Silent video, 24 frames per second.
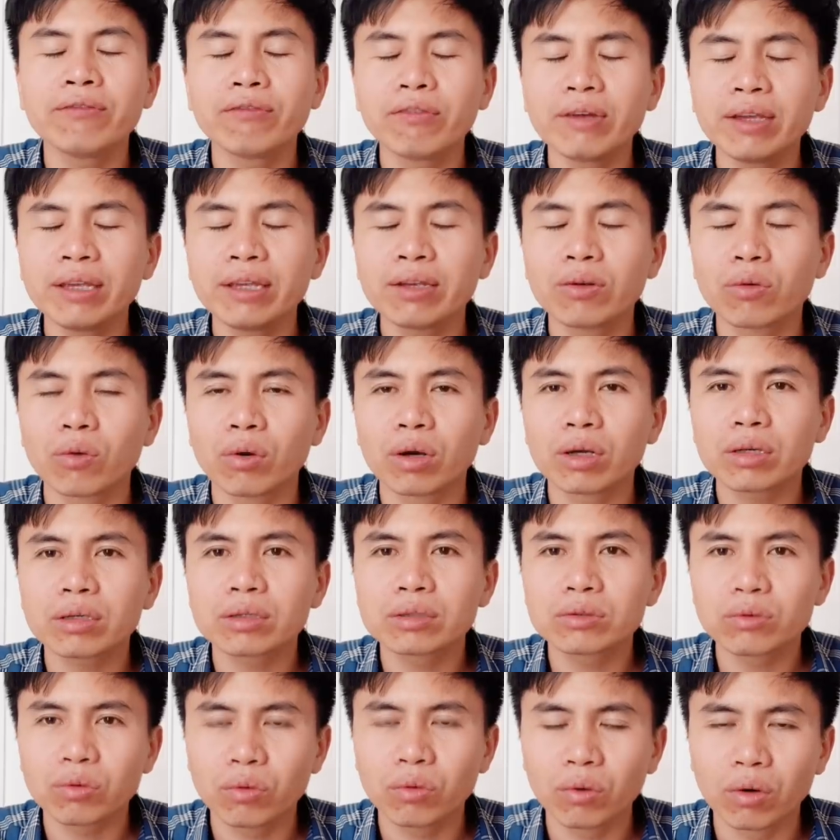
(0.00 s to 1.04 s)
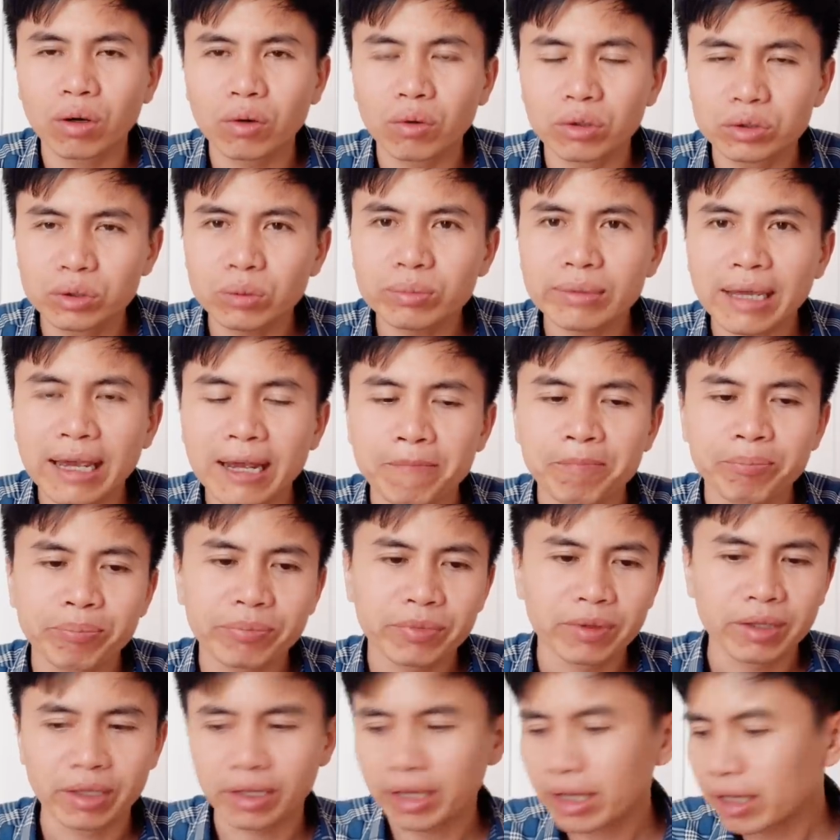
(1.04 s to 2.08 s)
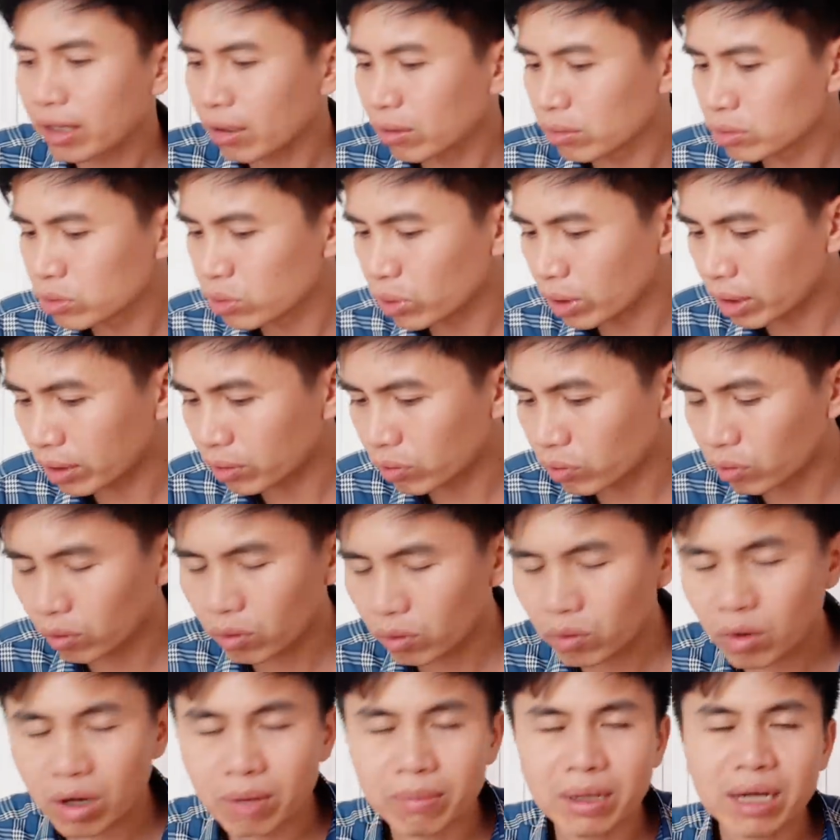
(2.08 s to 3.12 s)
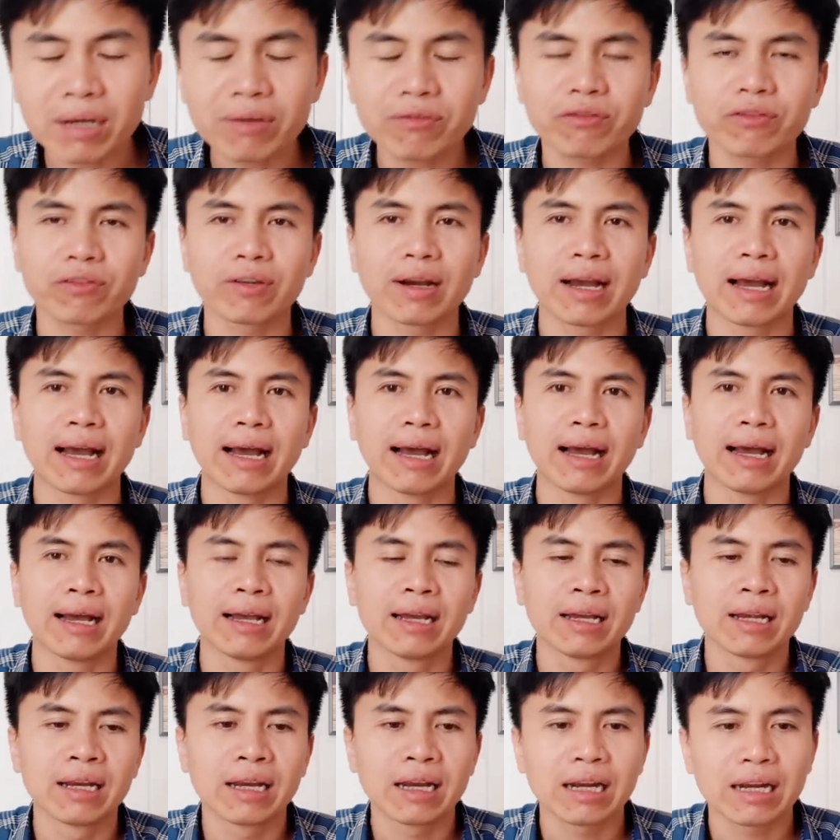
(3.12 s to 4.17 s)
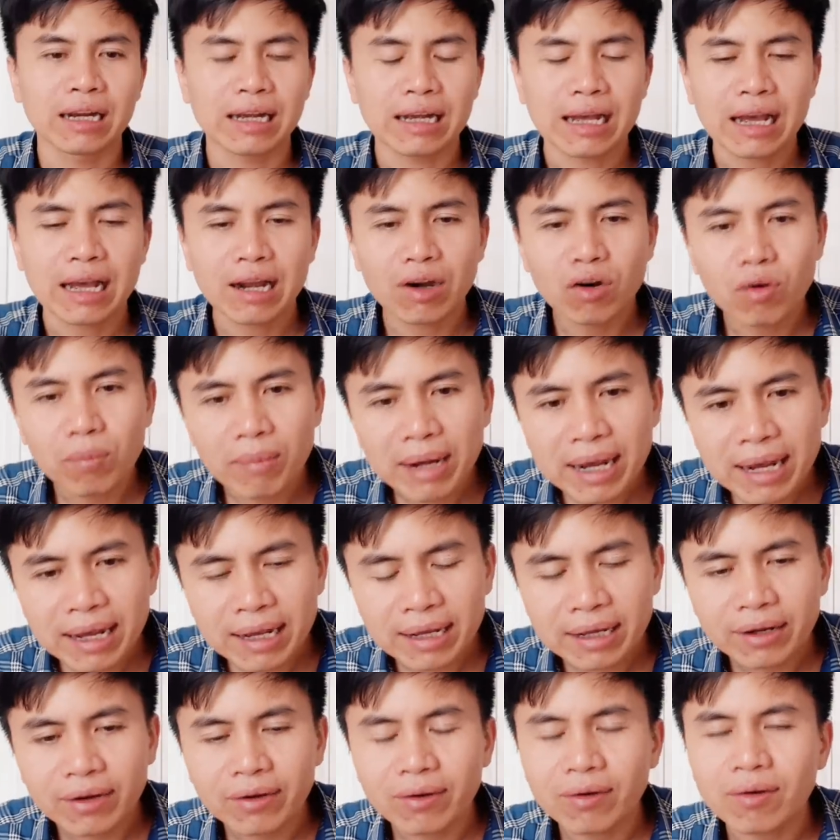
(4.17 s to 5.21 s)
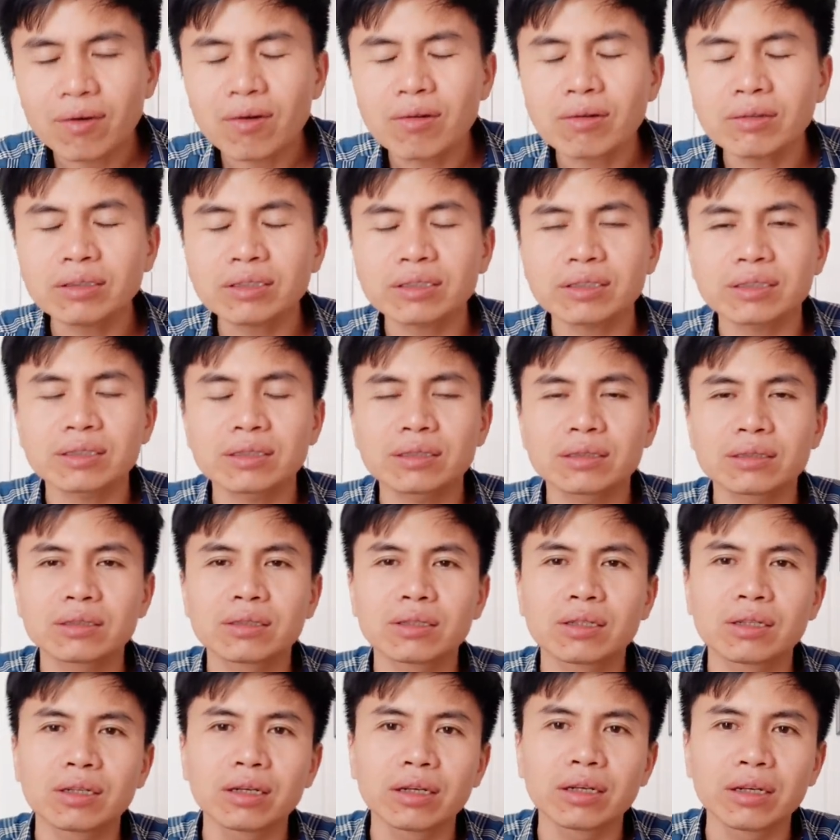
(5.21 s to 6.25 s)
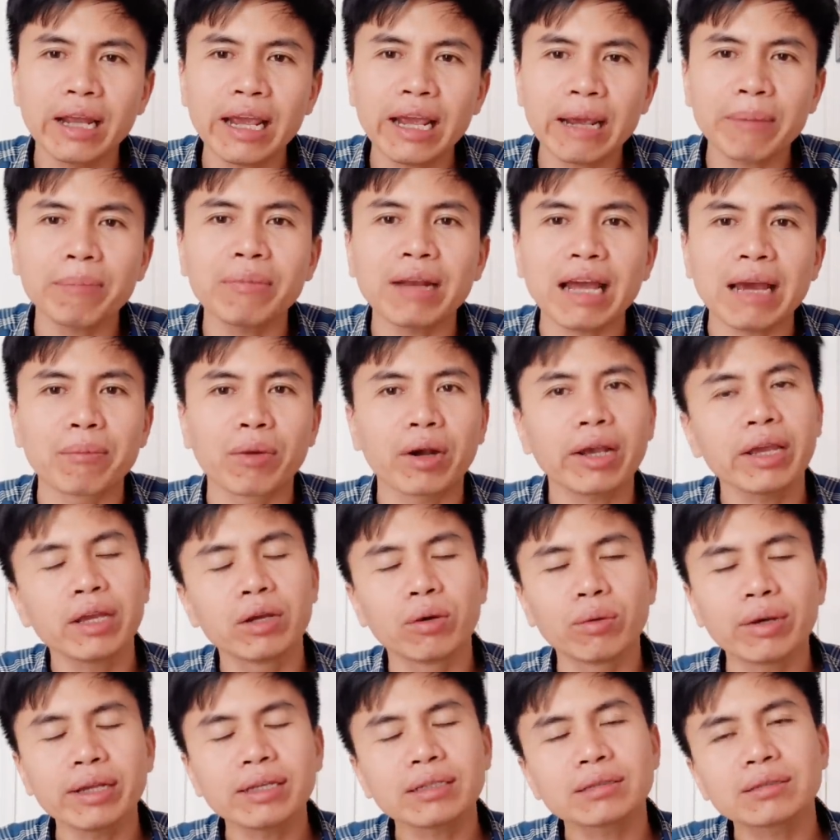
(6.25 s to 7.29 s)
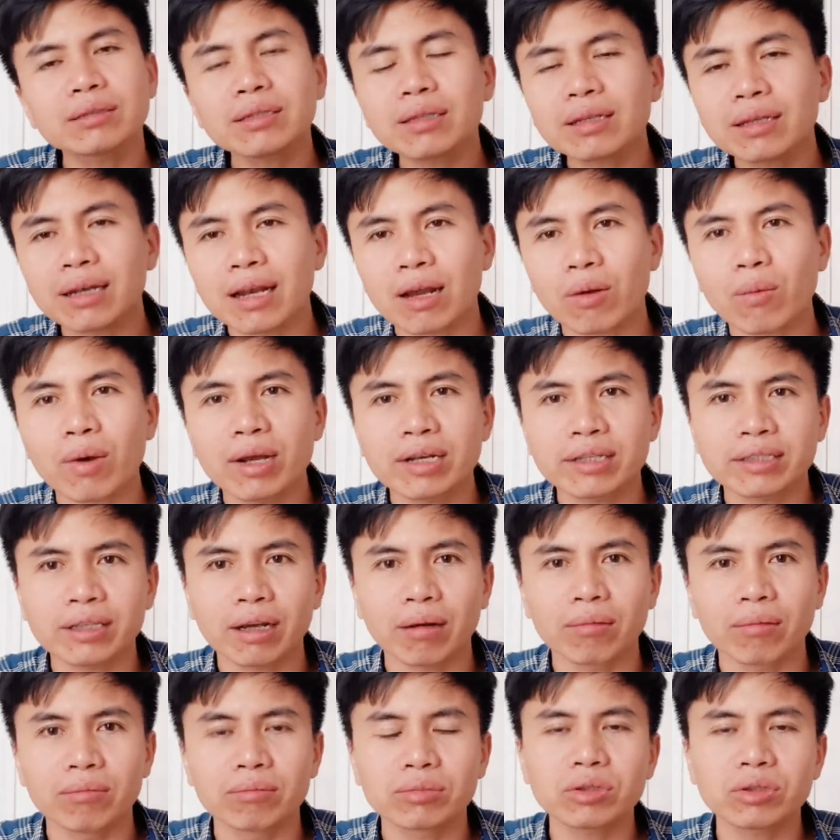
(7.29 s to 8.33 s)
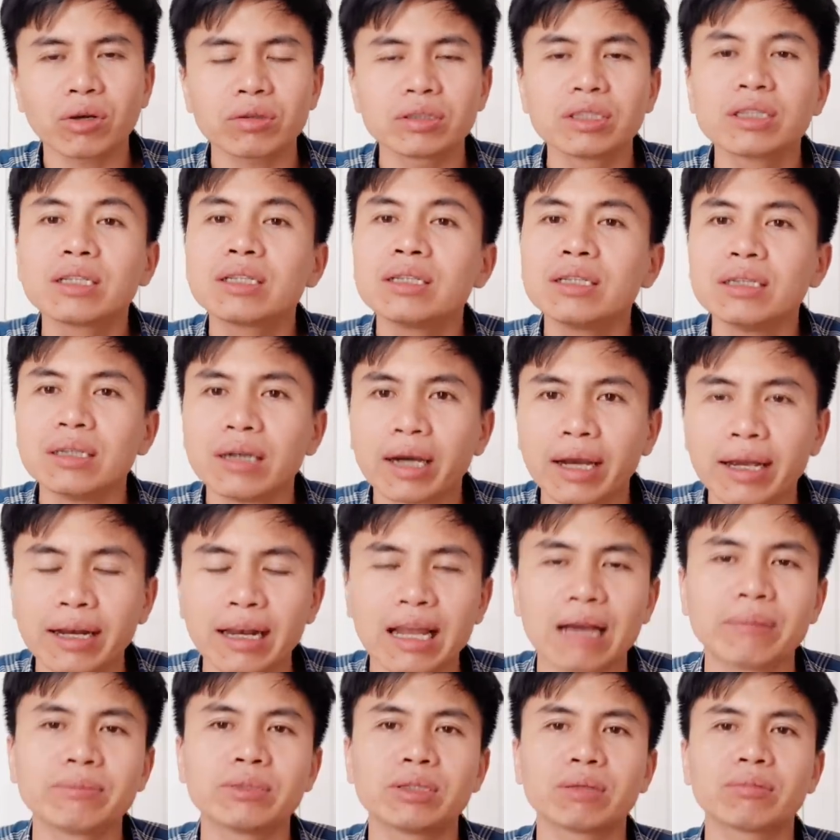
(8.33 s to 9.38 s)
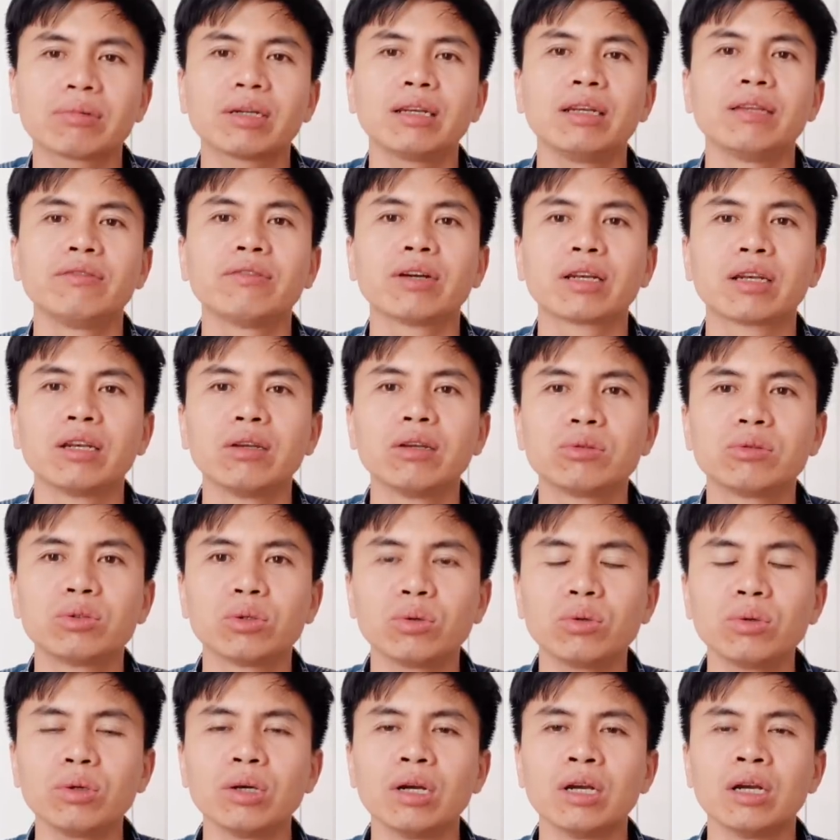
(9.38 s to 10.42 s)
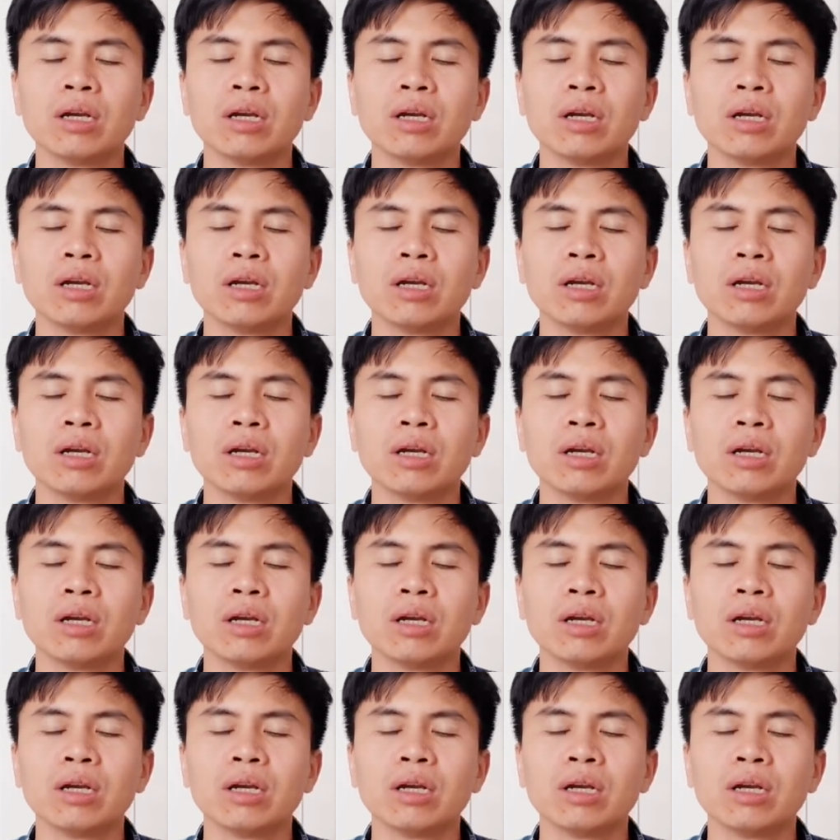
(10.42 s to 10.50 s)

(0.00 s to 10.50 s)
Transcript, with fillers: vi của của của chúng ta thì cái câu chuyện của khoa bấc và aroma nó đem lại một cái hữu ích rất là quan trọng cho những người làm trong cái lĩnh vực lưu trú uh,